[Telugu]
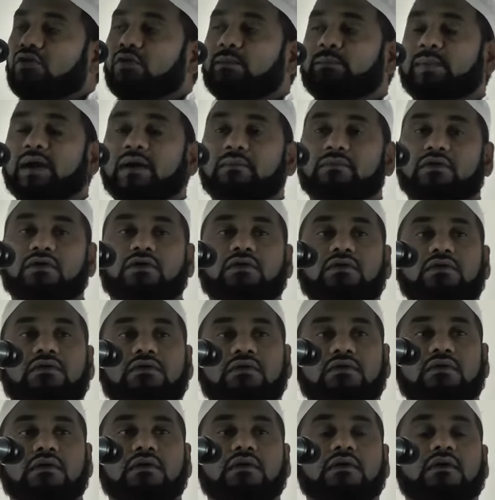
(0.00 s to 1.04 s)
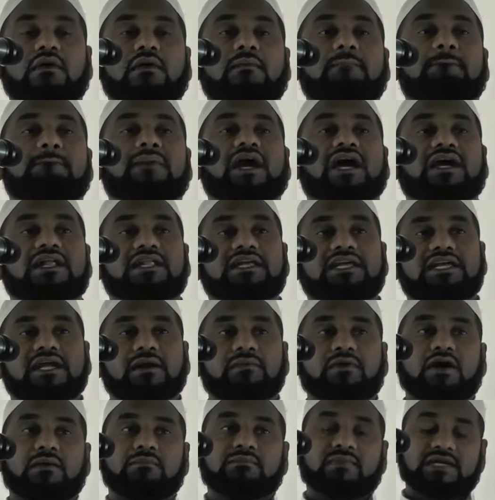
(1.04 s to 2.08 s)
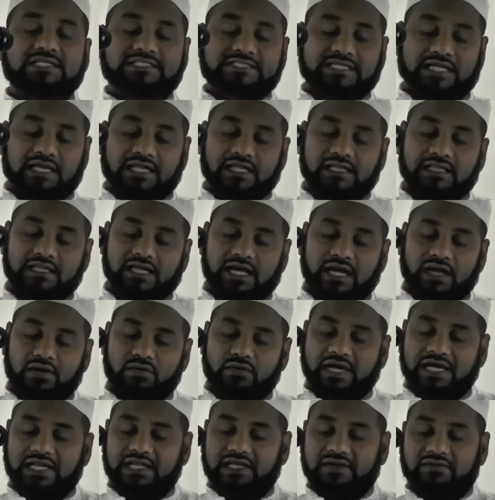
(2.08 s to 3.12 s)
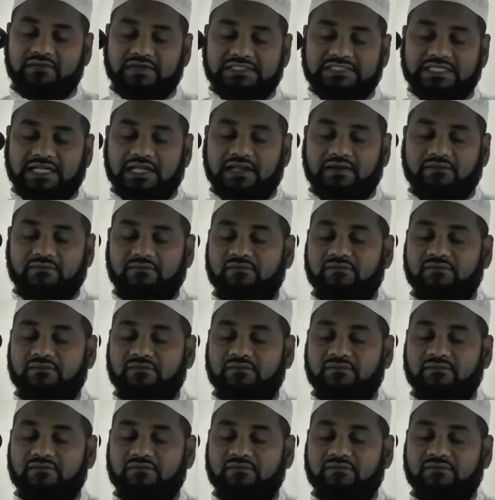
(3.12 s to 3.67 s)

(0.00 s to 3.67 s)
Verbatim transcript: రూపంలో మహనీయ మహమ్మద్ సలల్లాహు అలీ వసల్లం